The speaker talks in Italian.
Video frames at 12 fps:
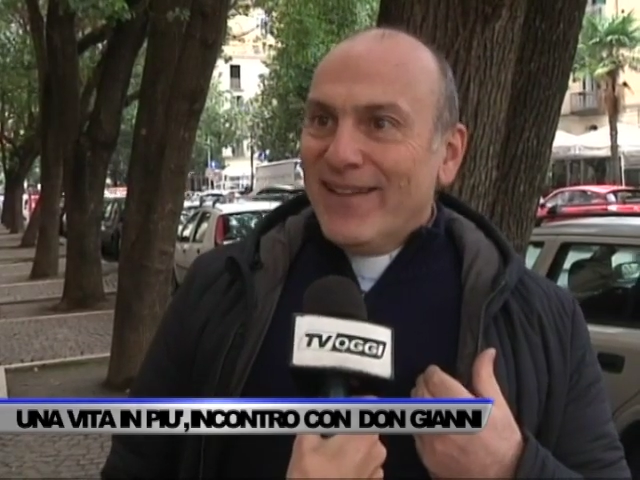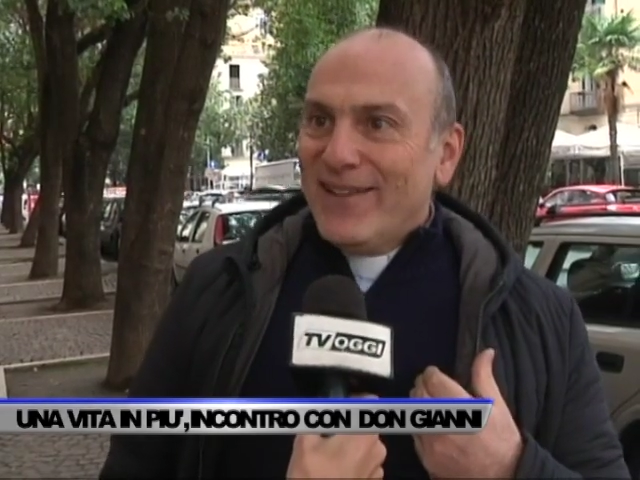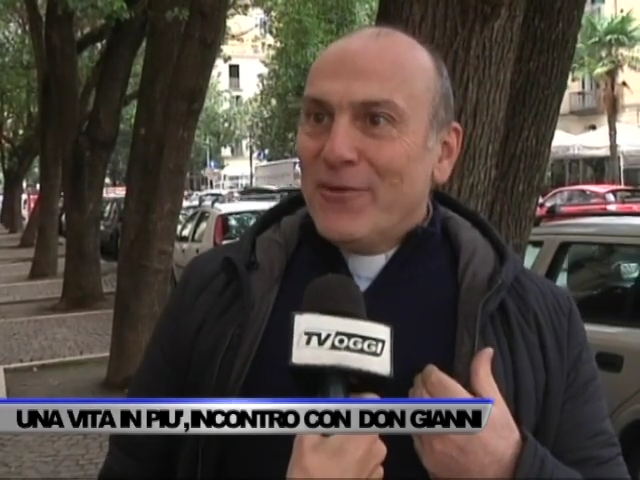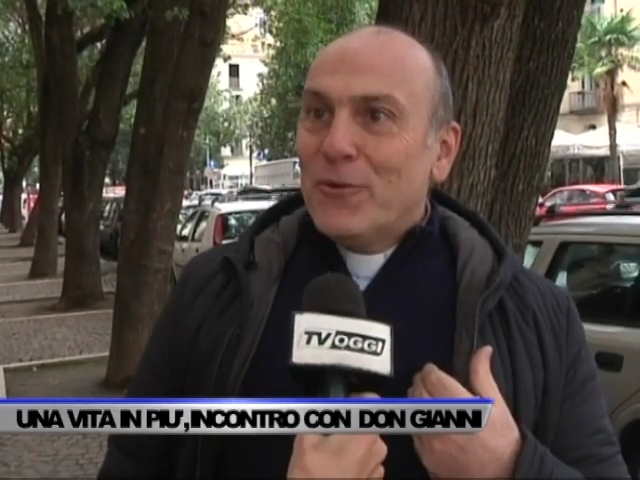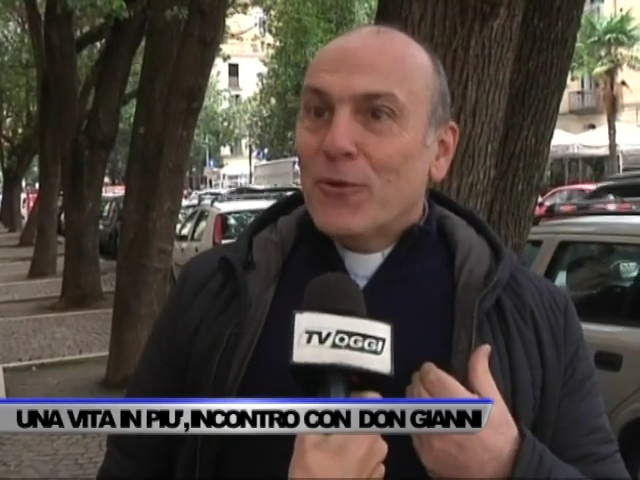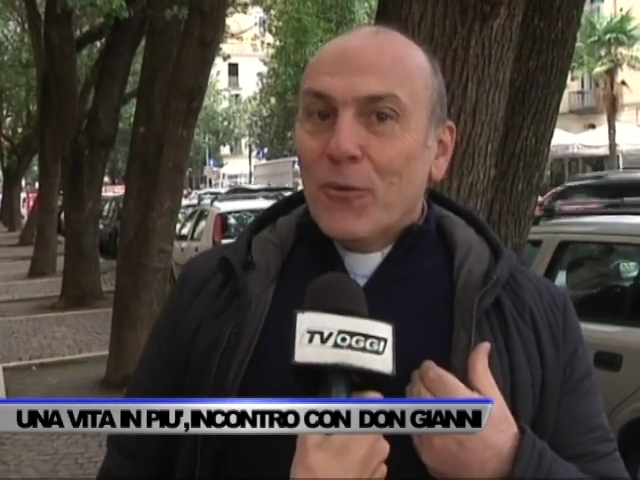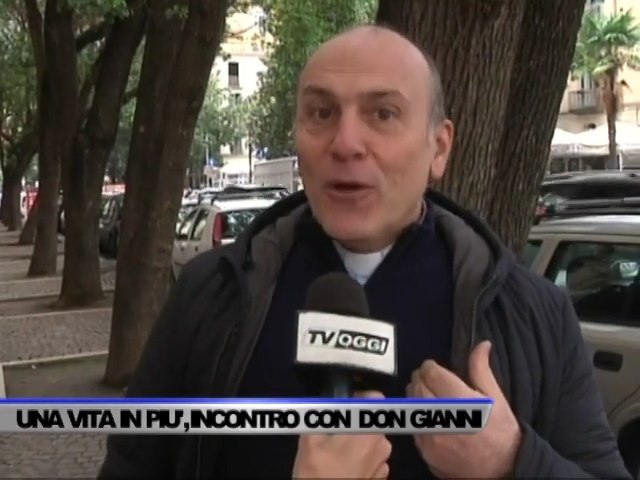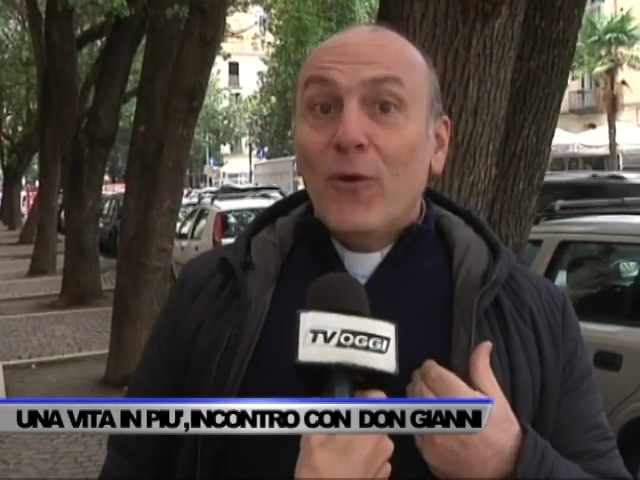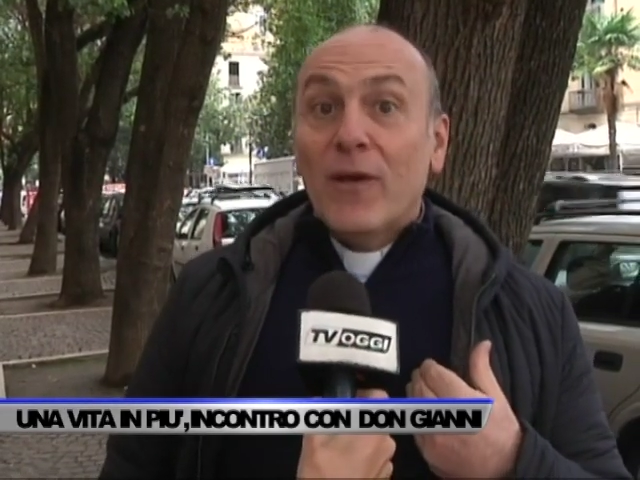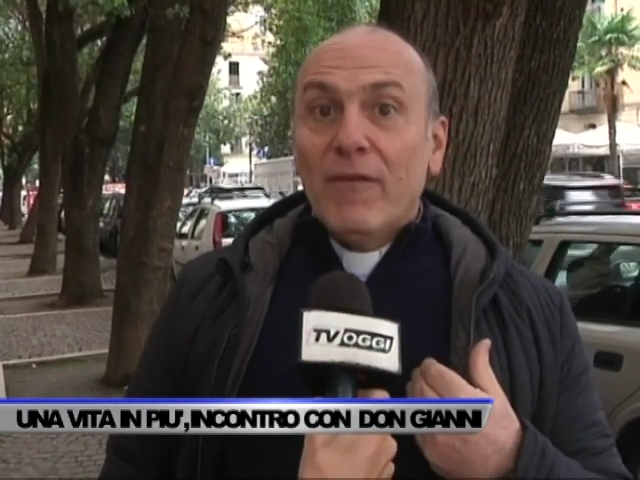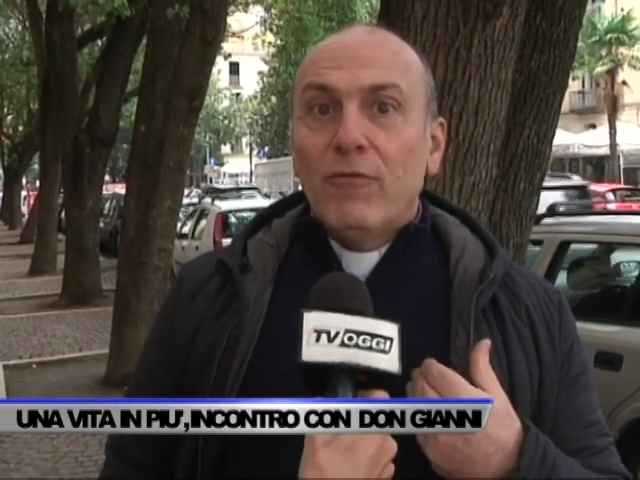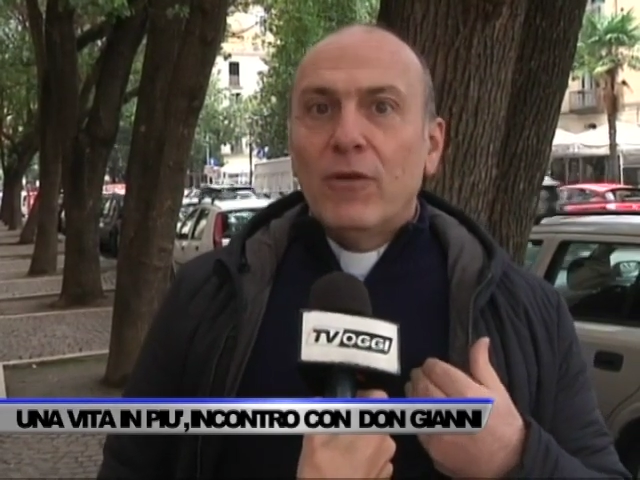di tutto quello
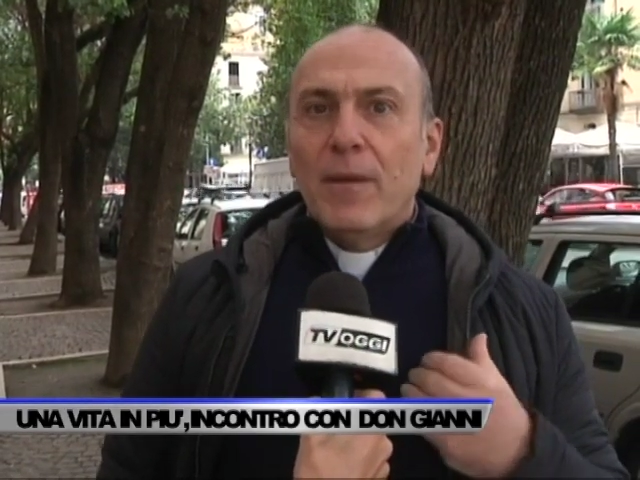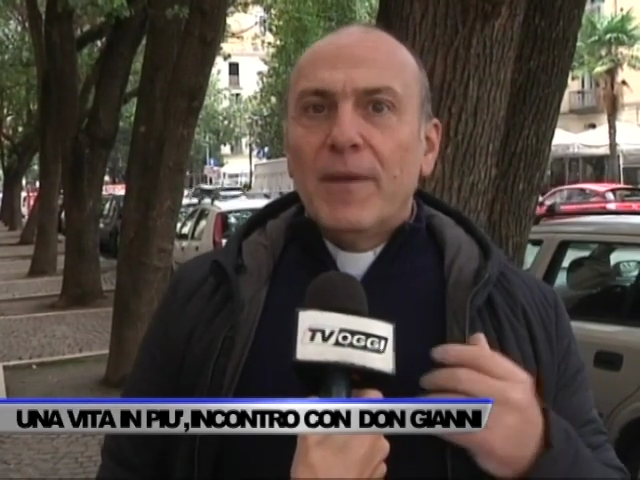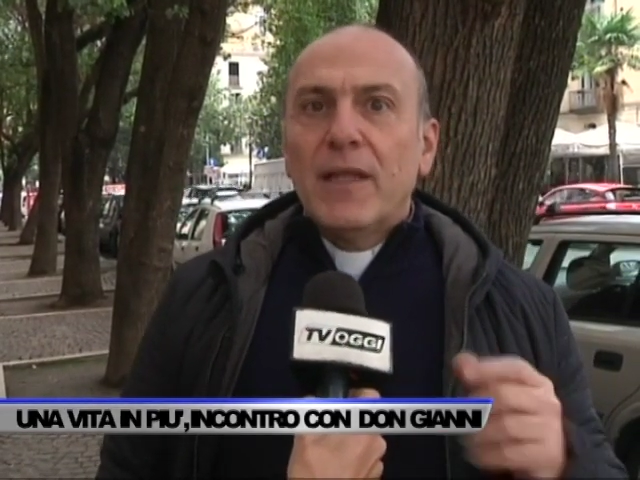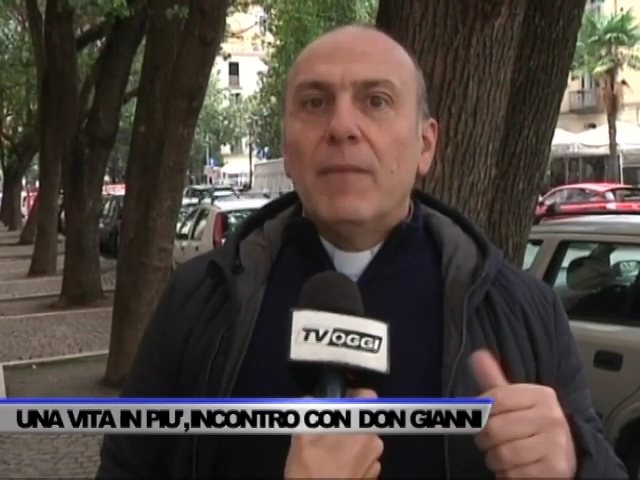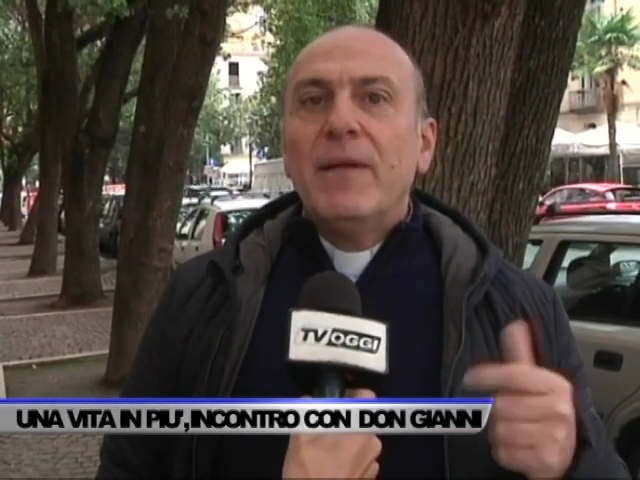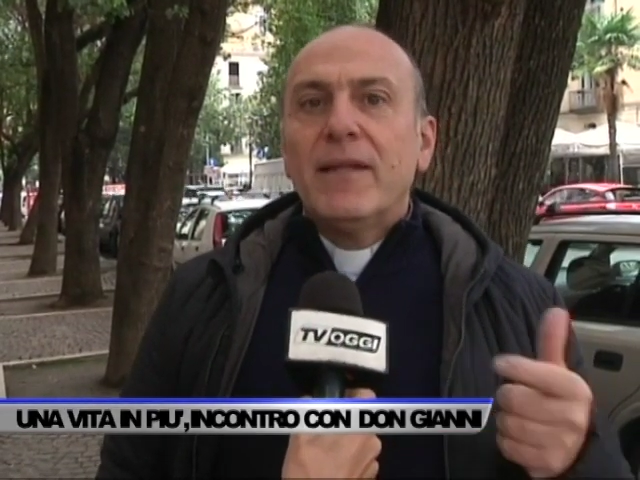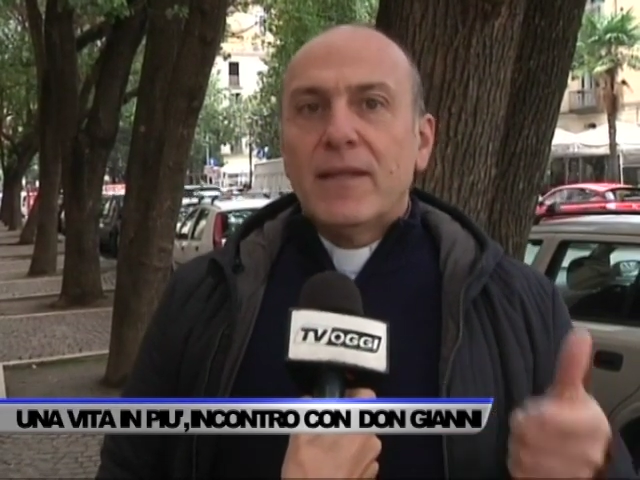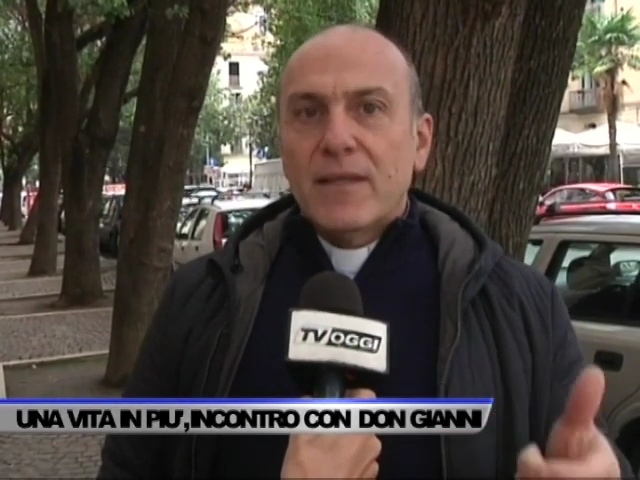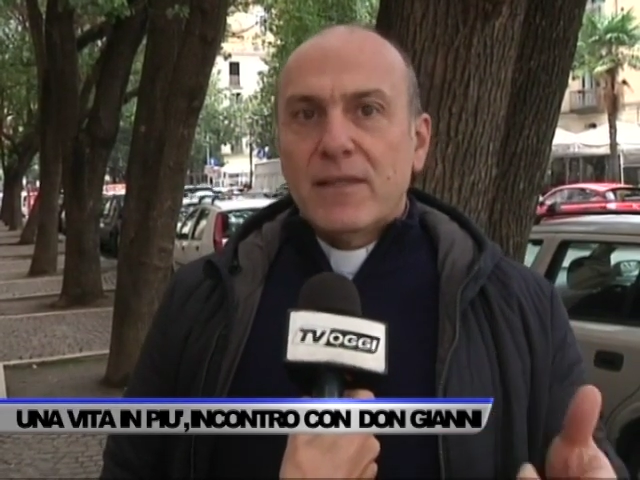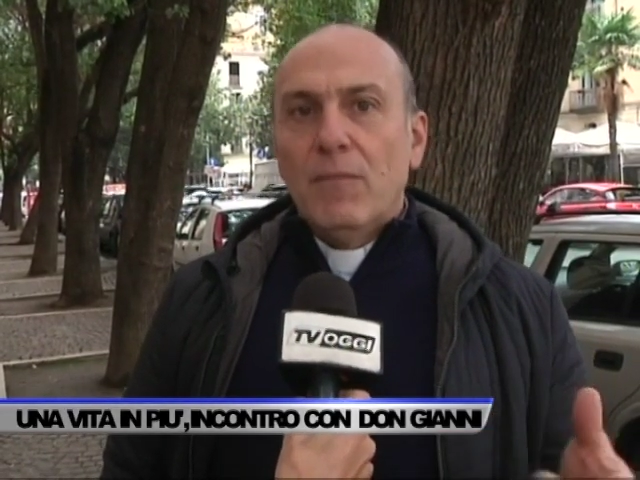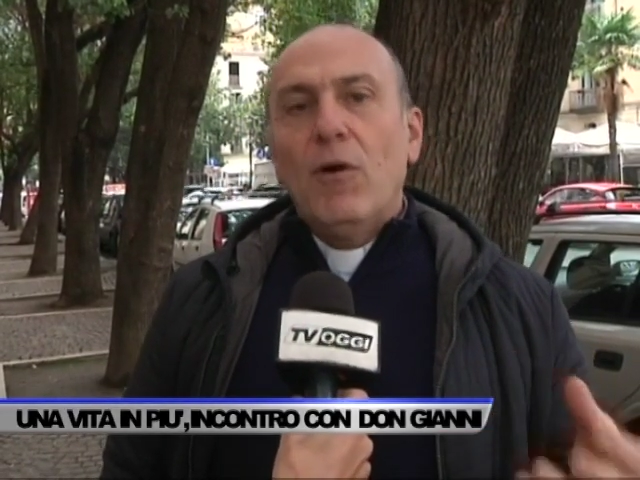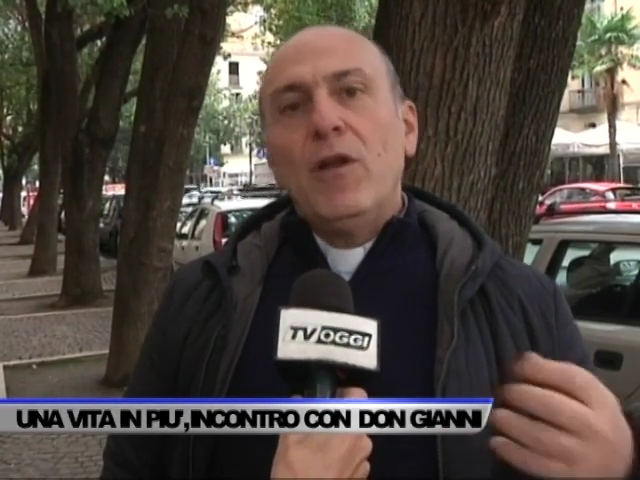che fondamentalmente
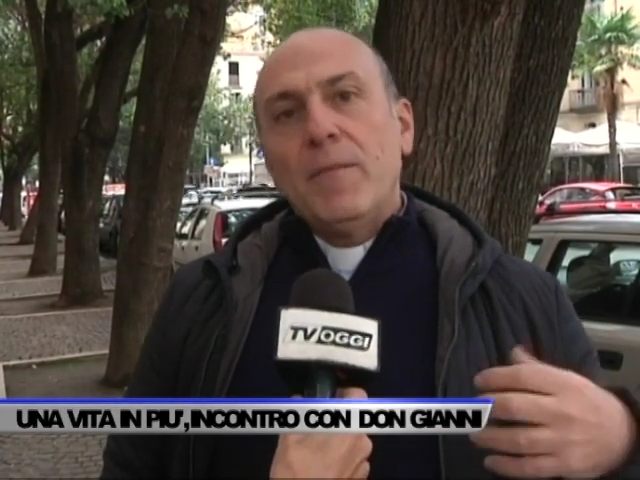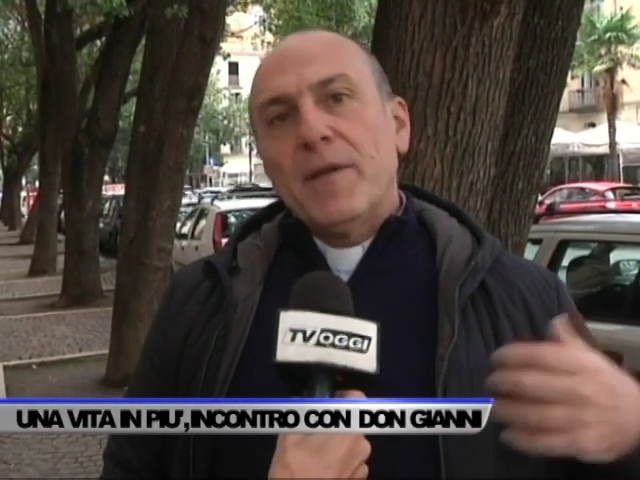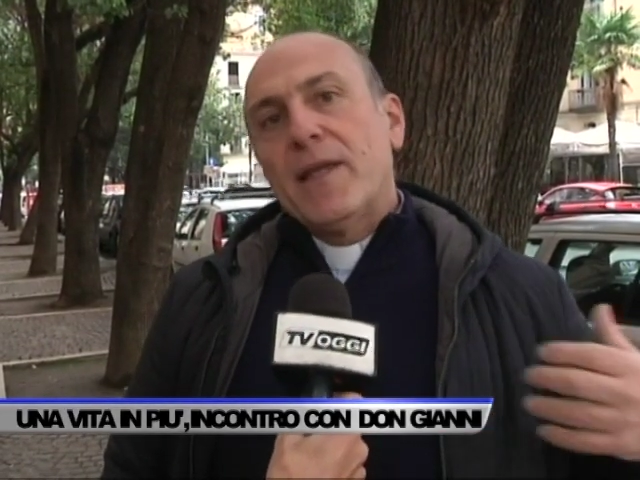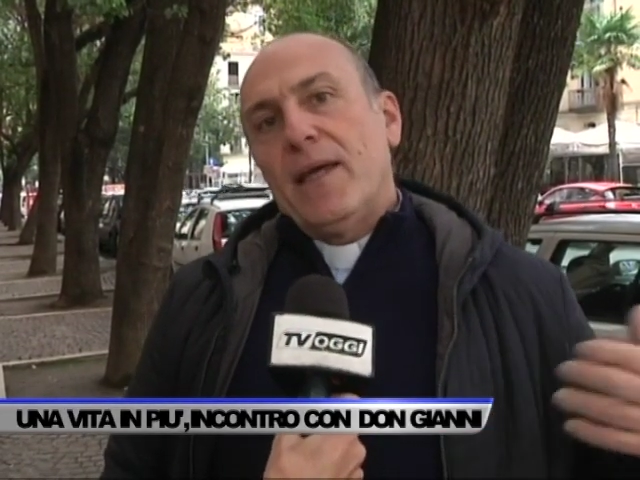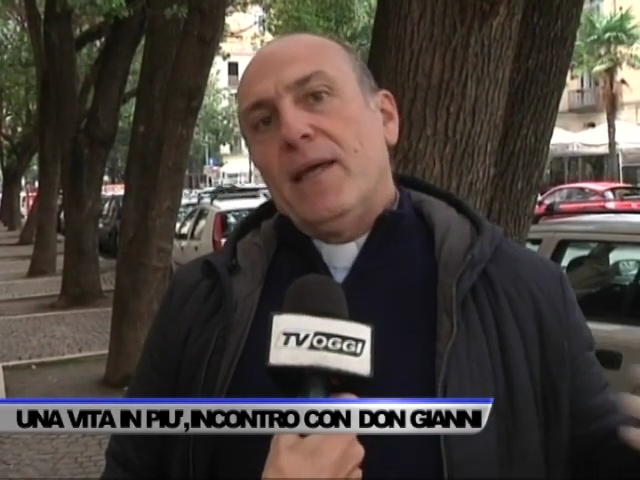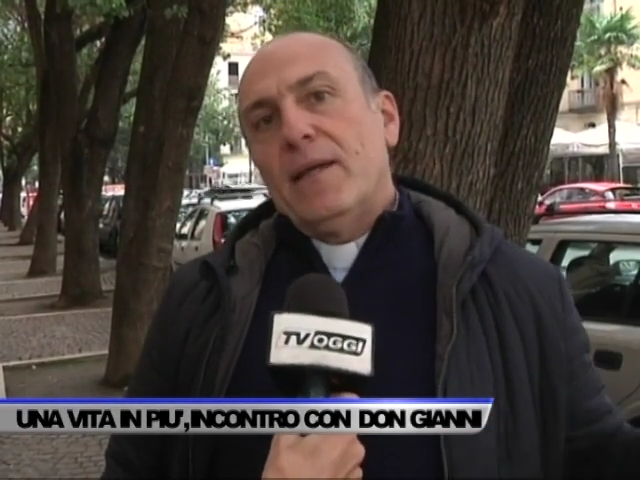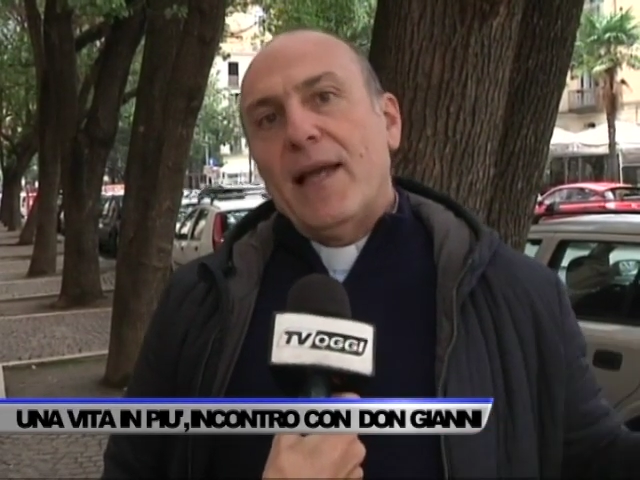testimoni perché